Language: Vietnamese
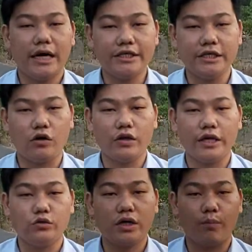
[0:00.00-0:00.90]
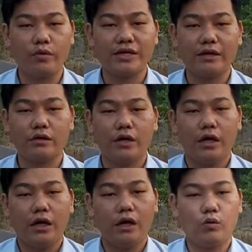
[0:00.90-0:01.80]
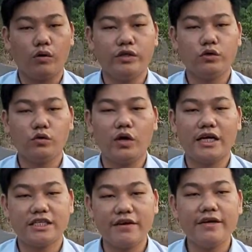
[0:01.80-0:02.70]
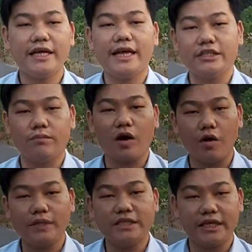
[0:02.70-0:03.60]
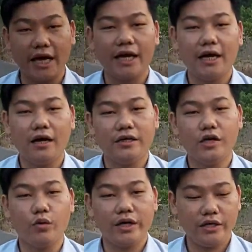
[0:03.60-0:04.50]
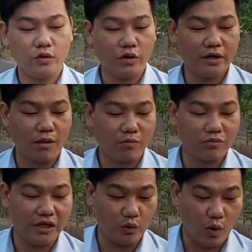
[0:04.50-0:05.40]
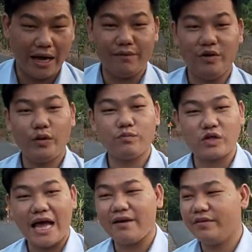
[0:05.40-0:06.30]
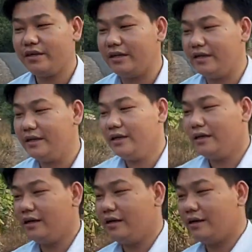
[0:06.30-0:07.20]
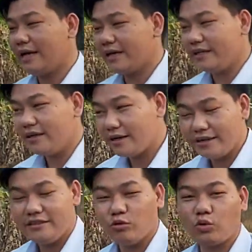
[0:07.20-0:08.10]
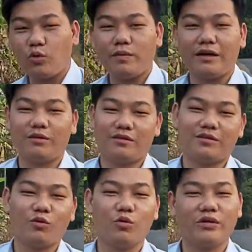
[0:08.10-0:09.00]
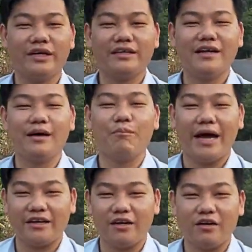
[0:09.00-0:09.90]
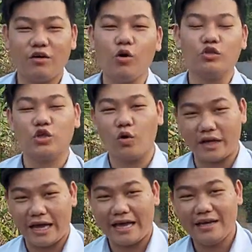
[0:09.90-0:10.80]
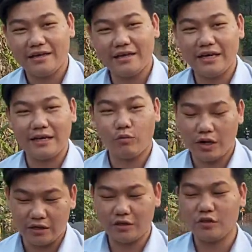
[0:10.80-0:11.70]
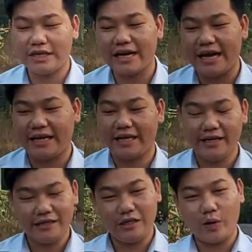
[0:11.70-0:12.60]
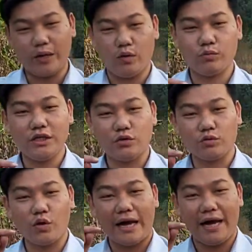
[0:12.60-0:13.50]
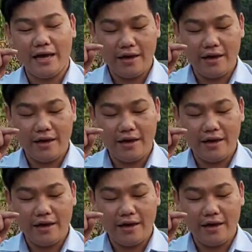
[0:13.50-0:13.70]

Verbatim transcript: anh chị có thể truy cập website của công ty chúng tôi là cvtland.com anh chị nhé. Nhiều khi tôi đọc điện thoại với website với để đăng ký kênh YouTube là tôi cũng thấy rất là mệt, lộn xộn cả. Nên là một lần nữa tôi nhắc lại này, điện thoại của công ty chúng tôi là